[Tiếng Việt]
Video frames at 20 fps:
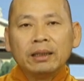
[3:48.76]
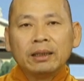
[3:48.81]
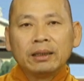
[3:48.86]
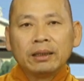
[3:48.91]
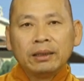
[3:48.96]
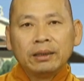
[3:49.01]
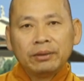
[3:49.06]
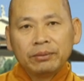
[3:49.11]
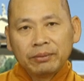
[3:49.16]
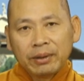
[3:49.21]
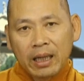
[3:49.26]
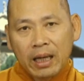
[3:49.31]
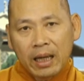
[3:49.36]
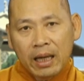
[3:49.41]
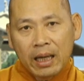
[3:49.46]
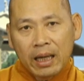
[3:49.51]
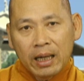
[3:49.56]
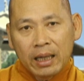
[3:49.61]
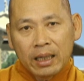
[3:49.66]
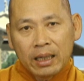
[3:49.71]
khi chúng
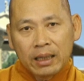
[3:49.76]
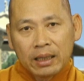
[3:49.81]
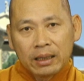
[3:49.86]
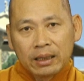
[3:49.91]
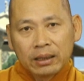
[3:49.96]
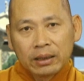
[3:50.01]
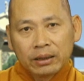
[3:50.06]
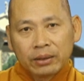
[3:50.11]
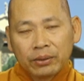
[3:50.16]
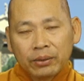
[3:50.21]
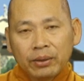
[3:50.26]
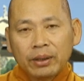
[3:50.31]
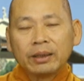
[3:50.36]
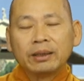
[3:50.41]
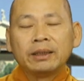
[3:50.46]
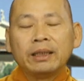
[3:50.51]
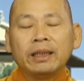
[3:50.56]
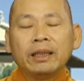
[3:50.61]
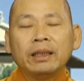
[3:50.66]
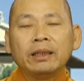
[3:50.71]
ta
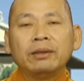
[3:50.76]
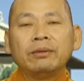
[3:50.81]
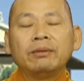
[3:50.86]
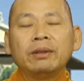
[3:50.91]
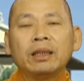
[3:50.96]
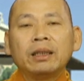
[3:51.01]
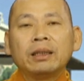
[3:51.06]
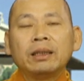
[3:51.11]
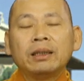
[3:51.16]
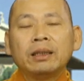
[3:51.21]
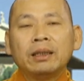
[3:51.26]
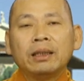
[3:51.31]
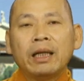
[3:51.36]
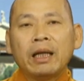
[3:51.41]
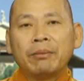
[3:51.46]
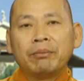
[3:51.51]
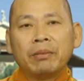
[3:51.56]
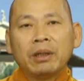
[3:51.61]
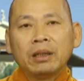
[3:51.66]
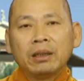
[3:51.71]
còn trẻ chúng ta có thể
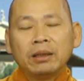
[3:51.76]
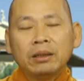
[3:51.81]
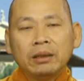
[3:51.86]
làm bất